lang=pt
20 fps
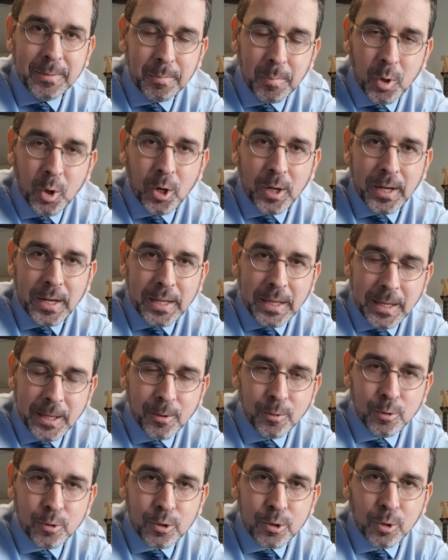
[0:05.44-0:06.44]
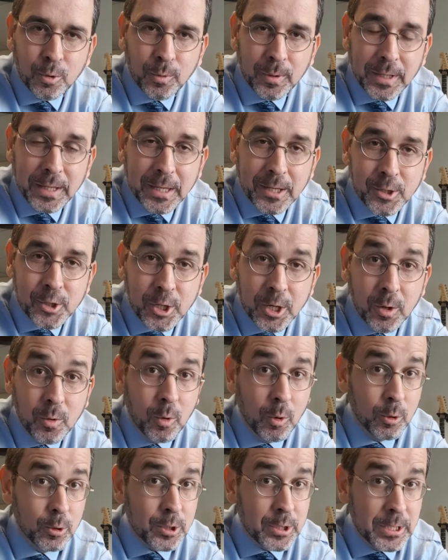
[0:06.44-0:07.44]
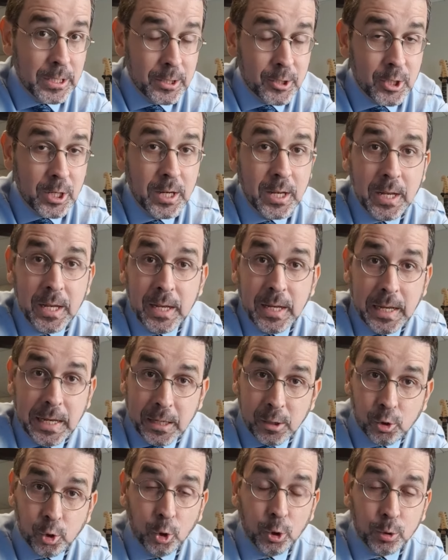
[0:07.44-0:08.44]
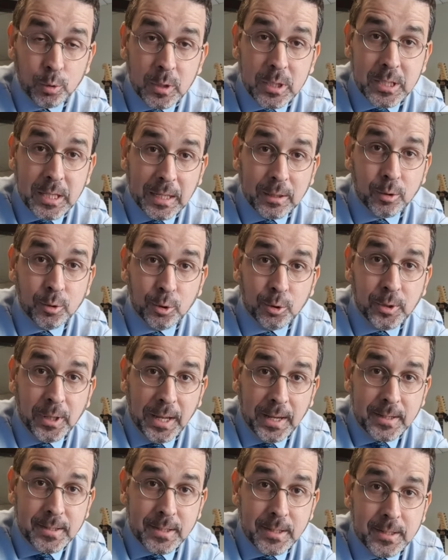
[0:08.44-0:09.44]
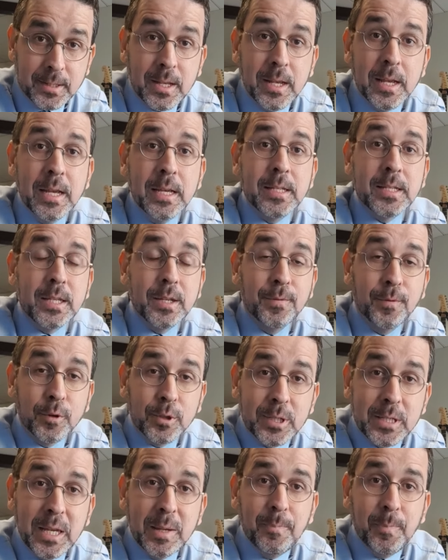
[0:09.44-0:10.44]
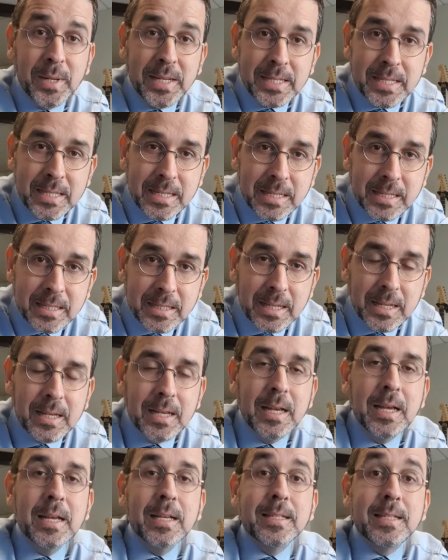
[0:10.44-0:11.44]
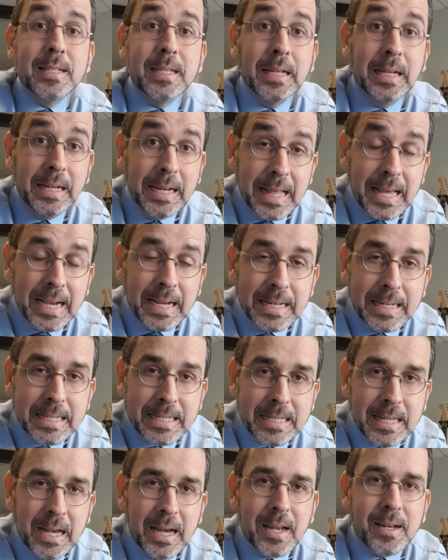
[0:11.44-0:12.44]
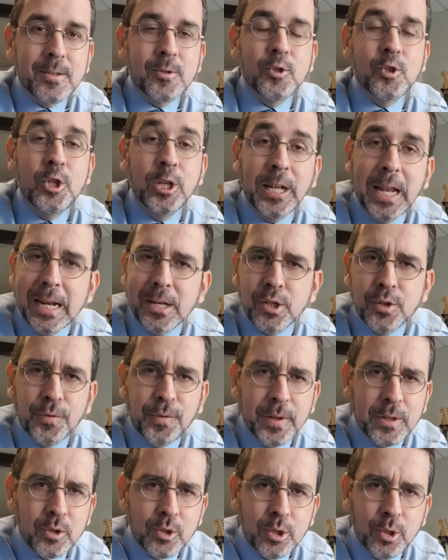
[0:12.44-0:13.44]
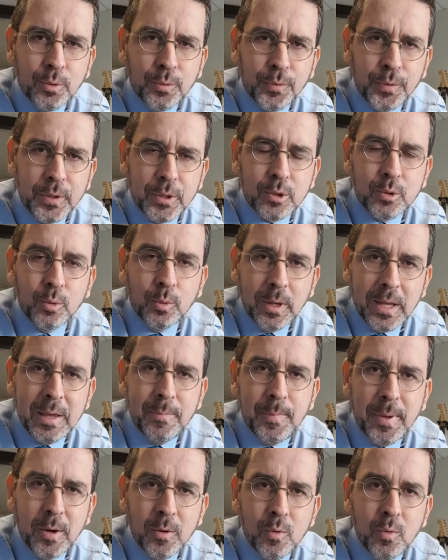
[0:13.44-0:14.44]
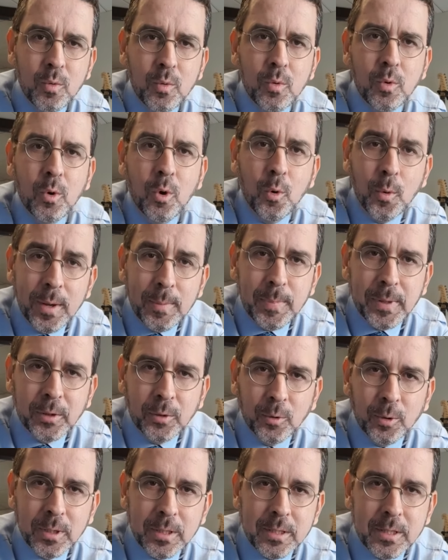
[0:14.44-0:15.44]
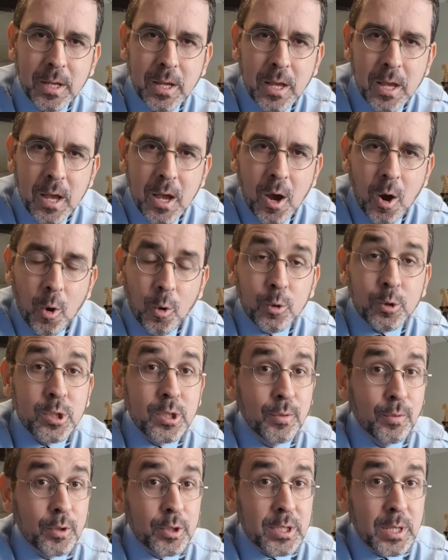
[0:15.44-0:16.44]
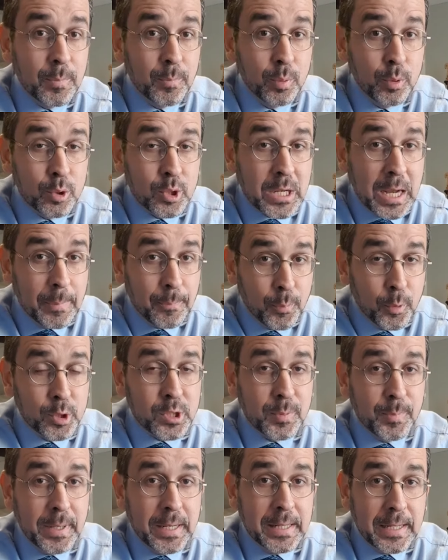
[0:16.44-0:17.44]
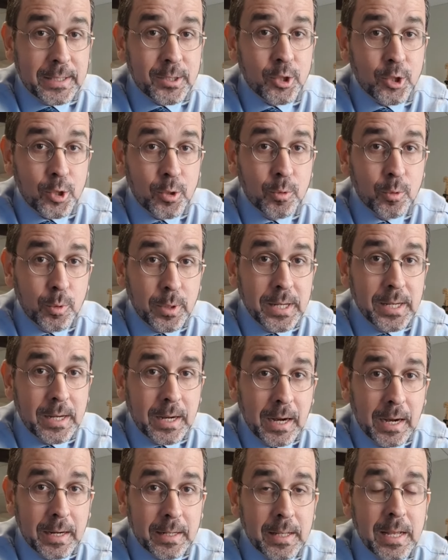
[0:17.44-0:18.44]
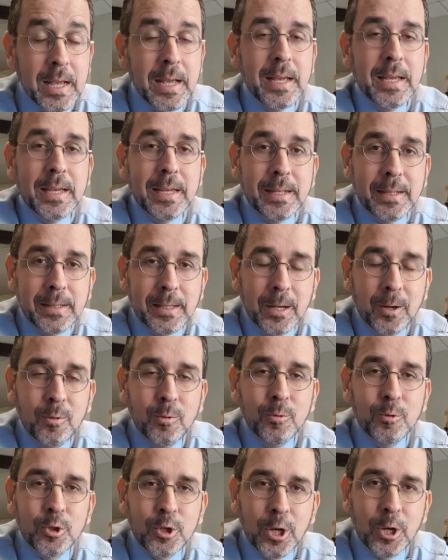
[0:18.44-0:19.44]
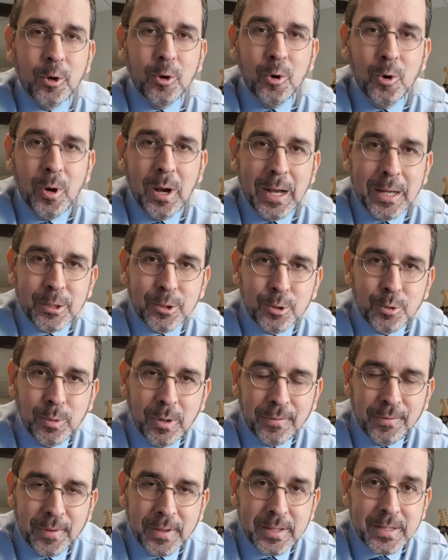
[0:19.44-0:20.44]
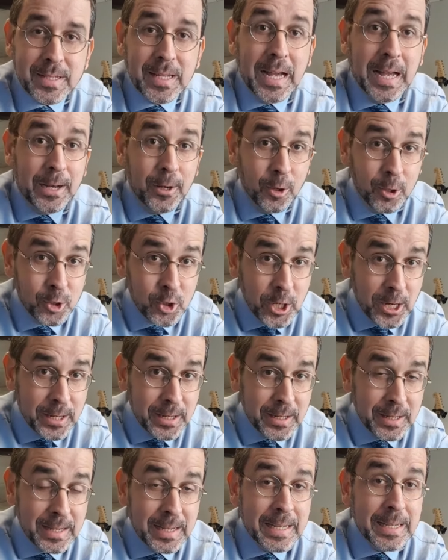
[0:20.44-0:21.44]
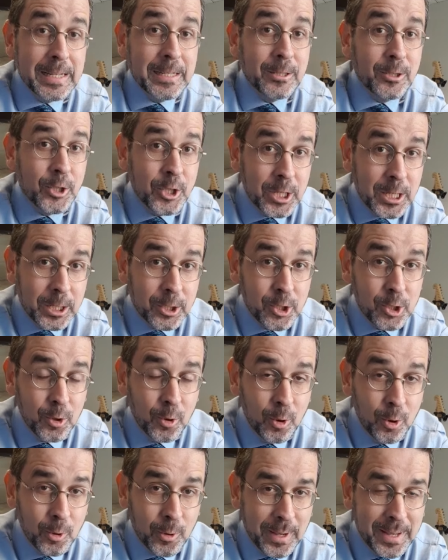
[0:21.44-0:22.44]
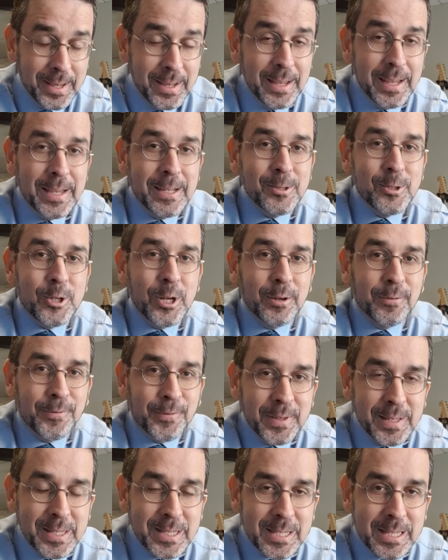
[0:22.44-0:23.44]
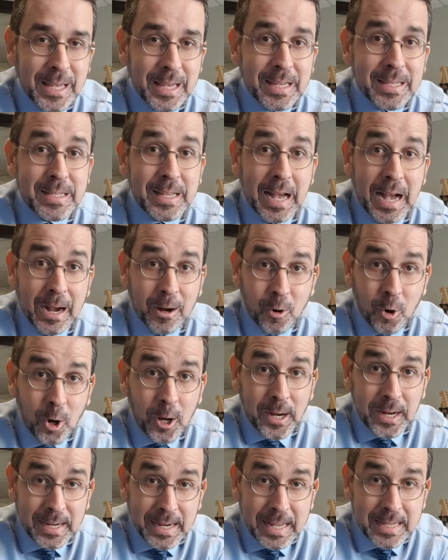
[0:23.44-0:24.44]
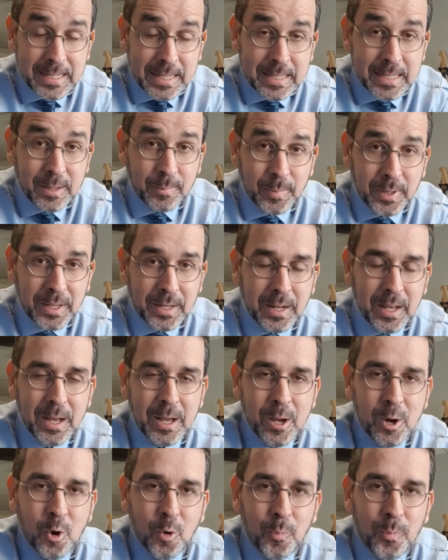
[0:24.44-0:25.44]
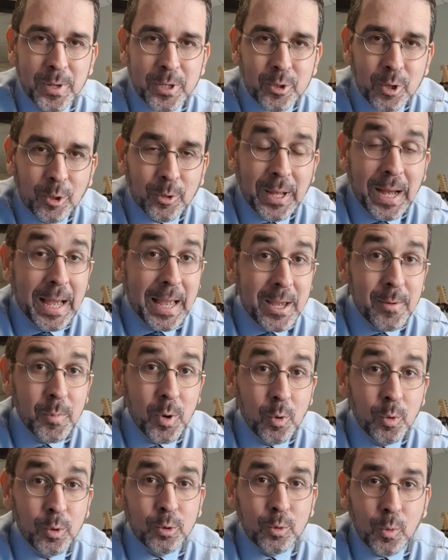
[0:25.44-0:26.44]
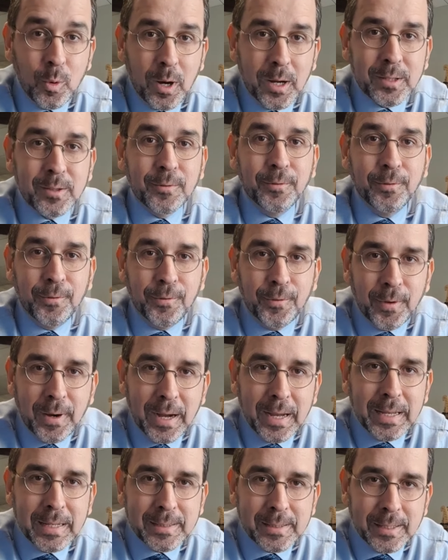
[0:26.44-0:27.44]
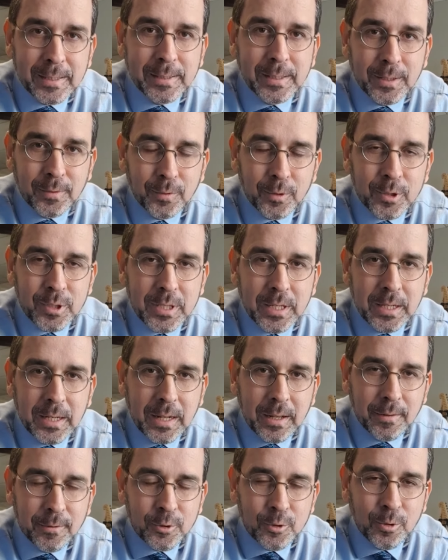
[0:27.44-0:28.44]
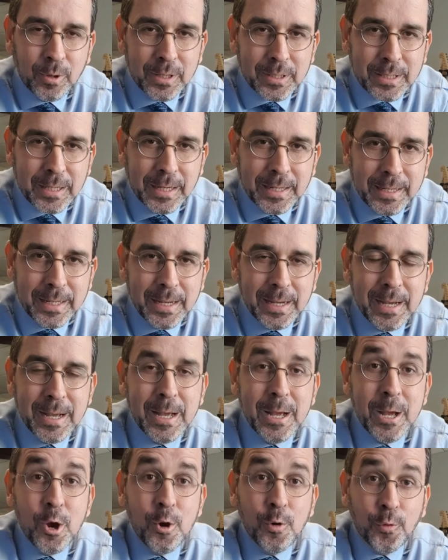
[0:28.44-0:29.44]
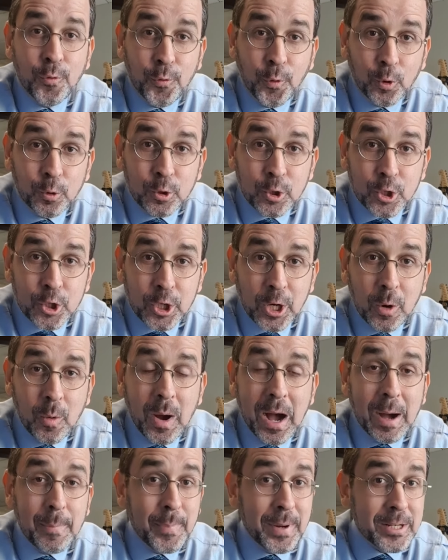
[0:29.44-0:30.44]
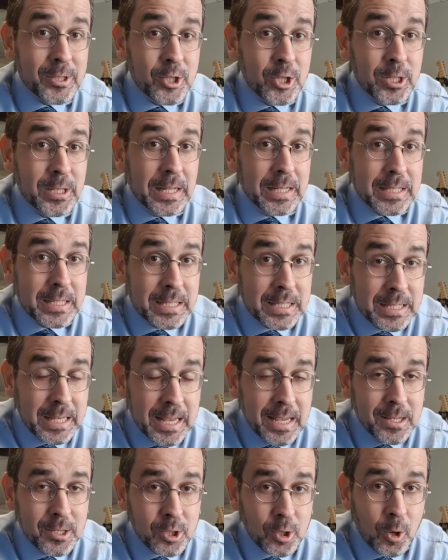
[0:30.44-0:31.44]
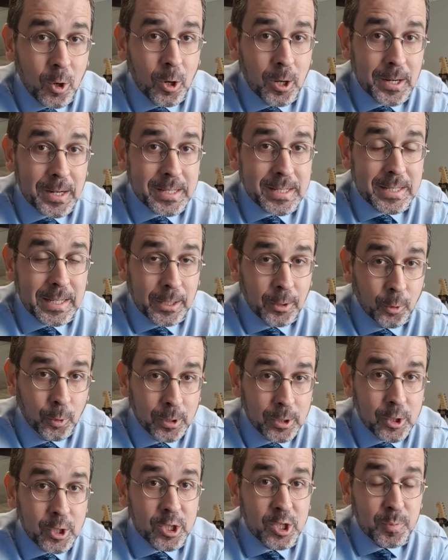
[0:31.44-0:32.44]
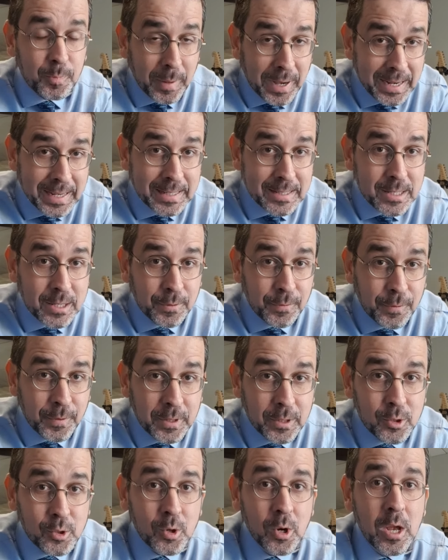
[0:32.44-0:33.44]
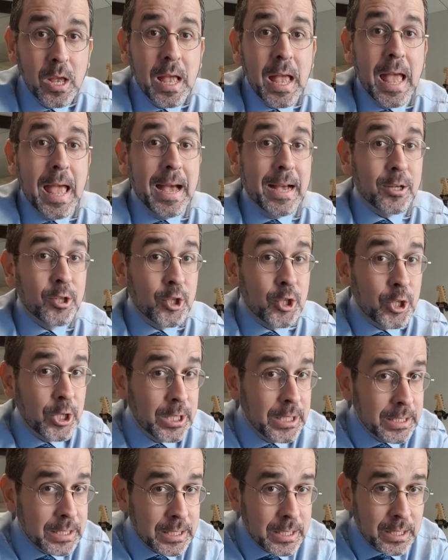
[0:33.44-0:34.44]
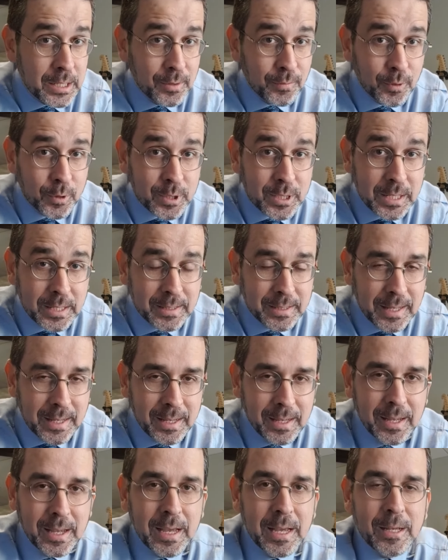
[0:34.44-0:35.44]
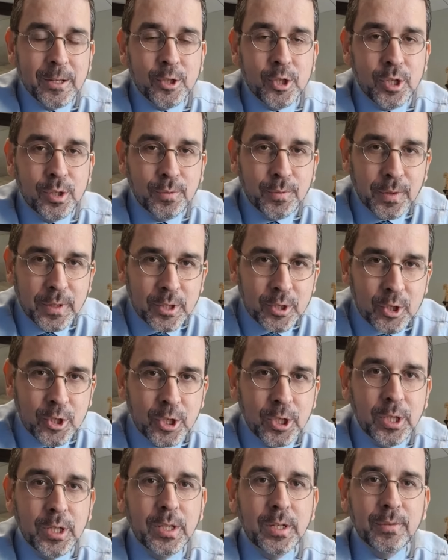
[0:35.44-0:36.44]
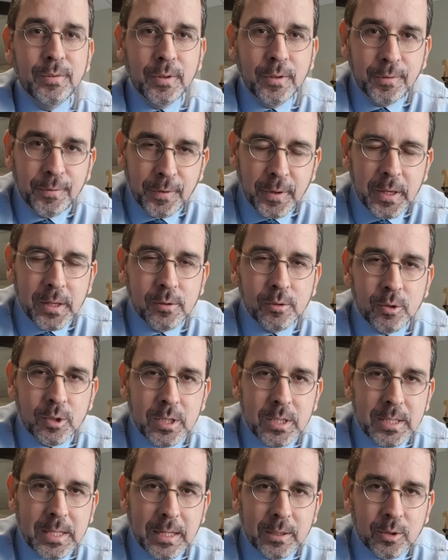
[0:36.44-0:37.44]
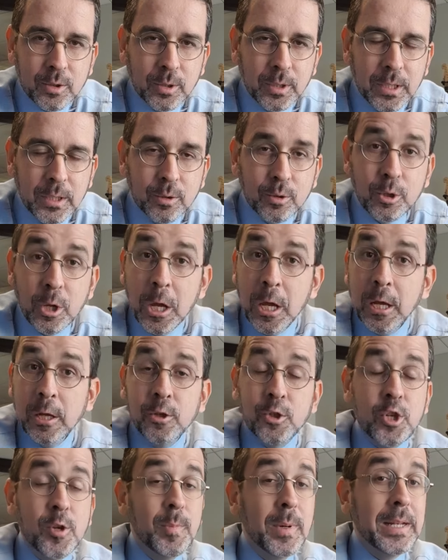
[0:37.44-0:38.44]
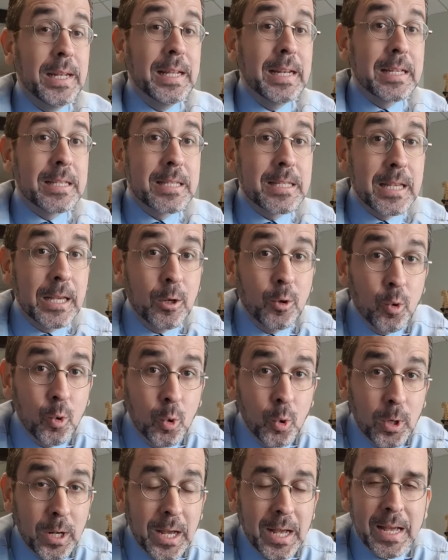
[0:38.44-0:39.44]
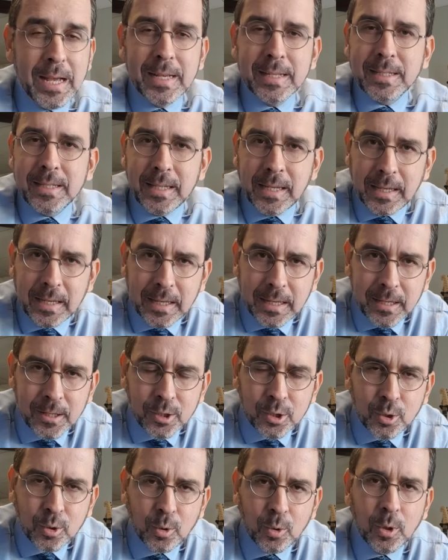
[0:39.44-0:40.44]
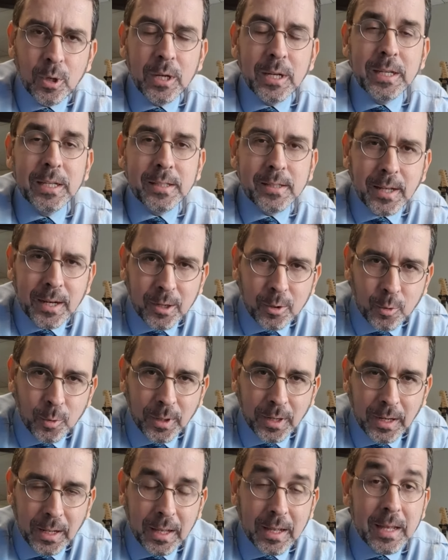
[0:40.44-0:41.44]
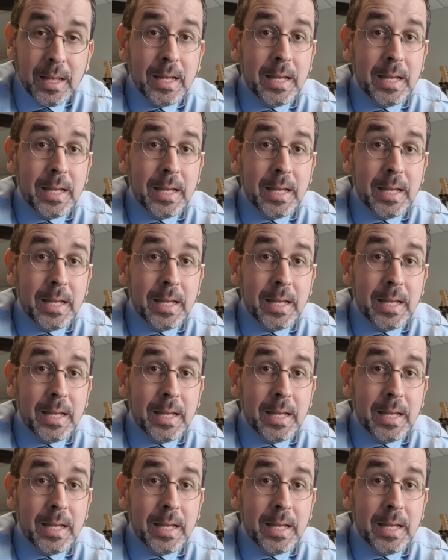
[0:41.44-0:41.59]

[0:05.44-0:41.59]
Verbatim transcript: mora em Houston e região, ou seja, em todo o estado do Texas. Se você precisa se legalizar, tirar de vez o seu visto EB1 ou EB2, ou se você busca a possibilidade de um green card, então chegou a sua vez. Anote aí, dica de ouro, hein? Dia 26, agora nesta semana, o pessoal da Raymond Eduardo vai atender você na churrascaria fogo de chão a partir das 6 horas da noite. Espalhe esse vídeo, é a chance que você tem de investir e viver nos Estados Unidos de maneira segura, sem risco e tranquila.